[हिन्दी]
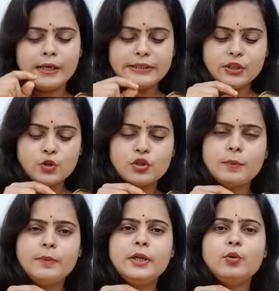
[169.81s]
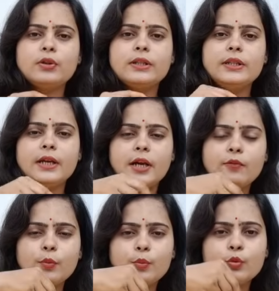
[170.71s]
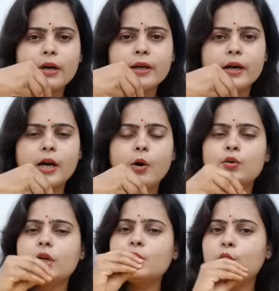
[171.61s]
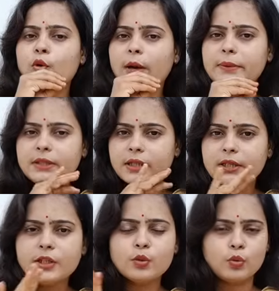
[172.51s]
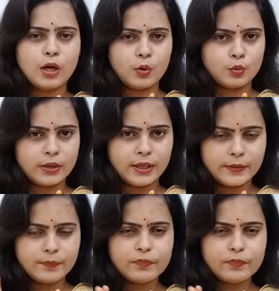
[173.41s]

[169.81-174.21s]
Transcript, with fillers: ये जो चमड़ी होती है वो पूरा ढका होता थोड़ा भी नहीं खुला होता है